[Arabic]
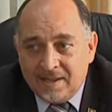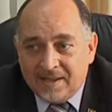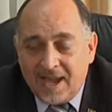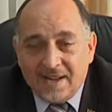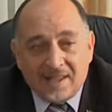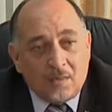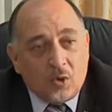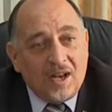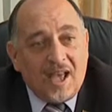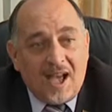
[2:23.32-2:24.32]
كان يذهب
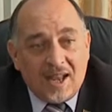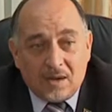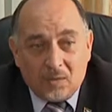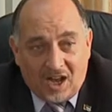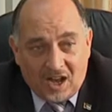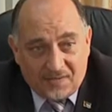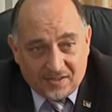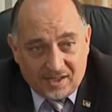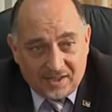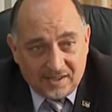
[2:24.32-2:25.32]
كل أهالي
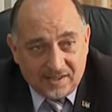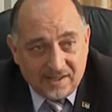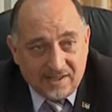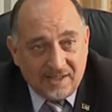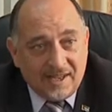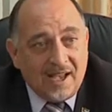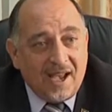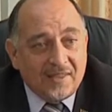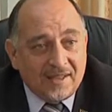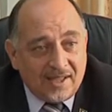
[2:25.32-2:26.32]
المحافظة
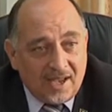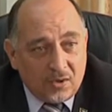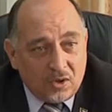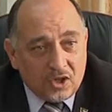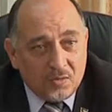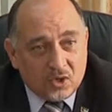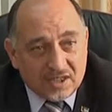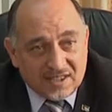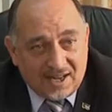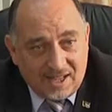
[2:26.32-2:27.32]
لهذا الدائر ويقيمون
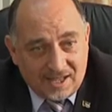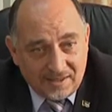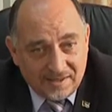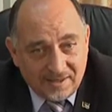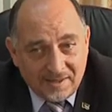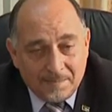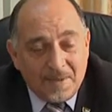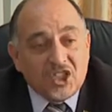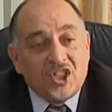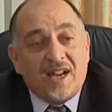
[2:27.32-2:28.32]
الصلاة
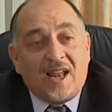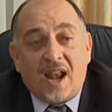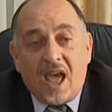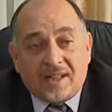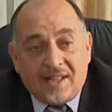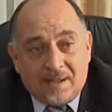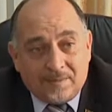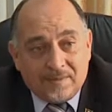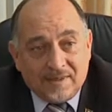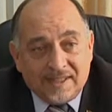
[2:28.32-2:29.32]
مشيا على
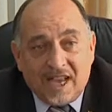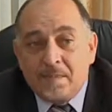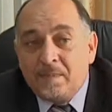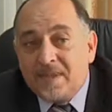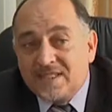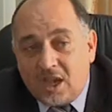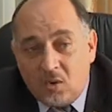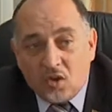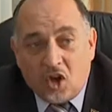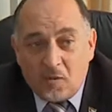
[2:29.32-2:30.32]
الأقدام إن كان من بيت
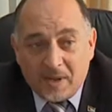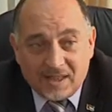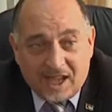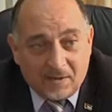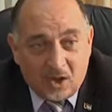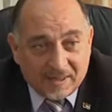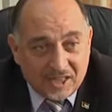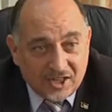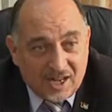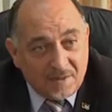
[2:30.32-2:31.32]
صحور أو بيت لحم أو
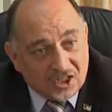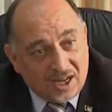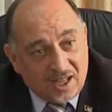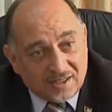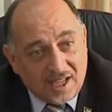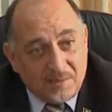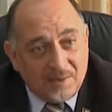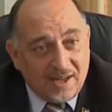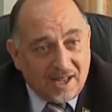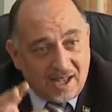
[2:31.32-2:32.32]
بيت جالة مشيا على الأقدام
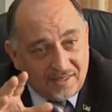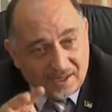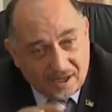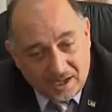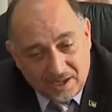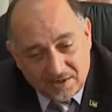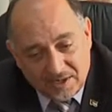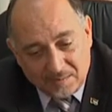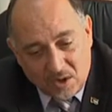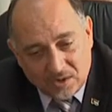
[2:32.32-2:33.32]
إلى هذاك
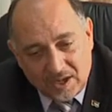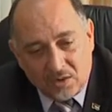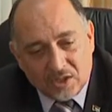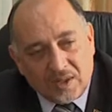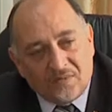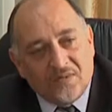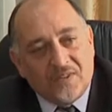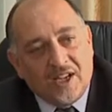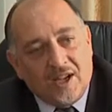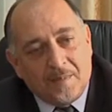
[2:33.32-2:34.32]
الموقع ويتم
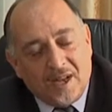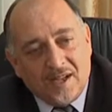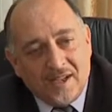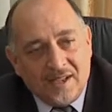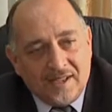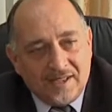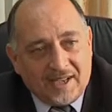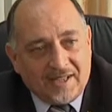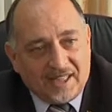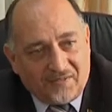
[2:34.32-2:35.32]
فيه عمل
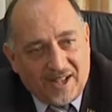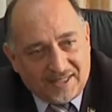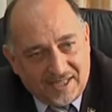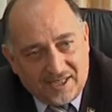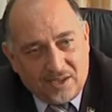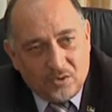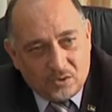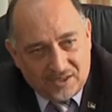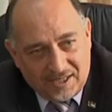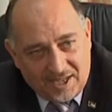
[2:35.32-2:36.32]
يعني احتفال ديني
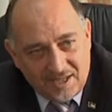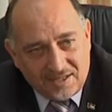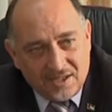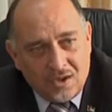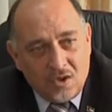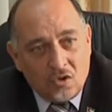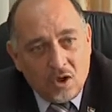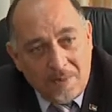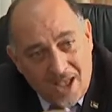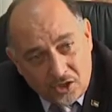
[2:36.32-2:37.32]
وقداس
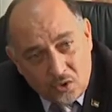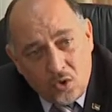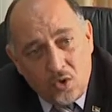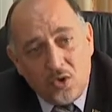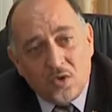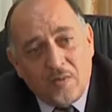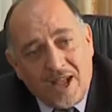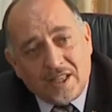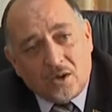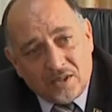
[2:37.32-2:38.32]
وبعده
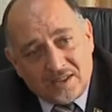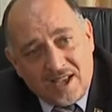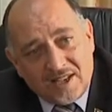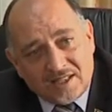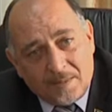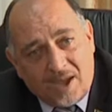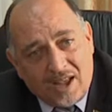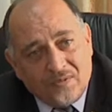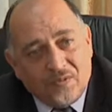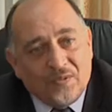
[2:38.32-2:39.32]
بعد القداس
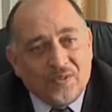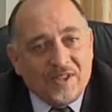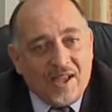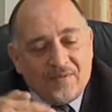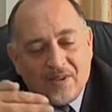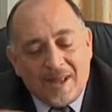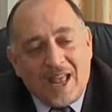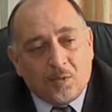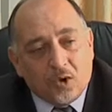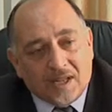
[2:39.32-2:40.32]
طبعا في
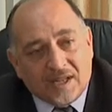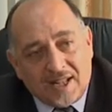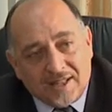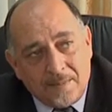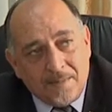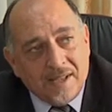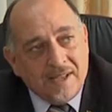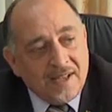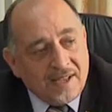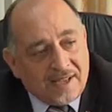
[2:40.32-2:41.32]
ملعب كرة القدم
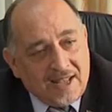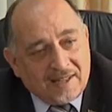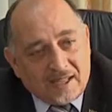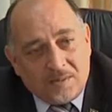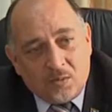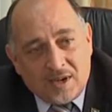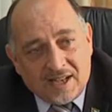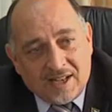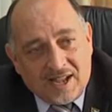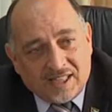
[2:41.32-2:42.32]
كانت تتم
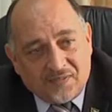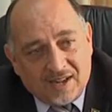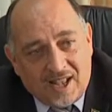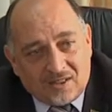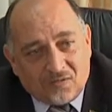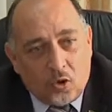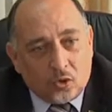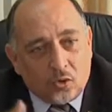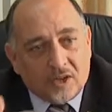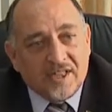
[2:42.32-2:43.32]
هناك احتفالات
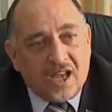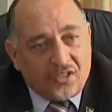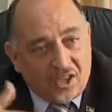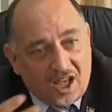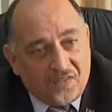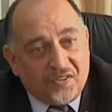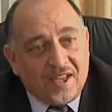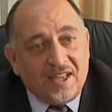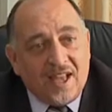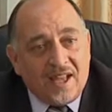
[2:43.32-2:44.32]
فولكلورية
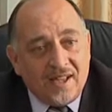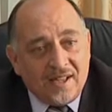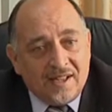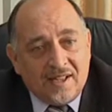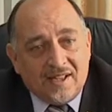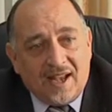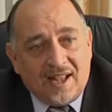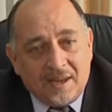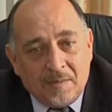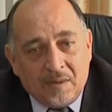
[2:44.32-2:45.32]
ثقافية
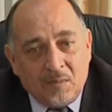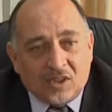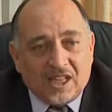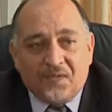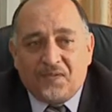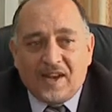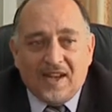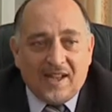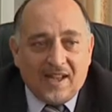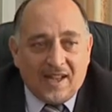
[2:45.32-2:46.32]
يعني من مختلف
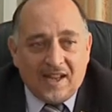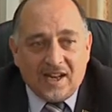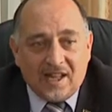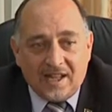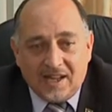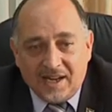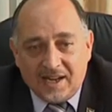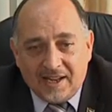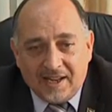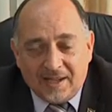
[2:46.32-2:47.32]

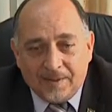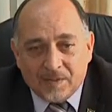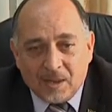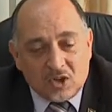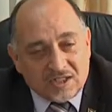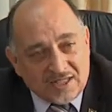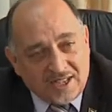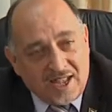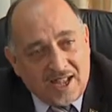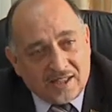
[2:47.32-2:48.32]

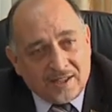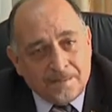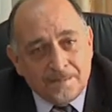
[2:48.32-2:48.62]
المؤسسات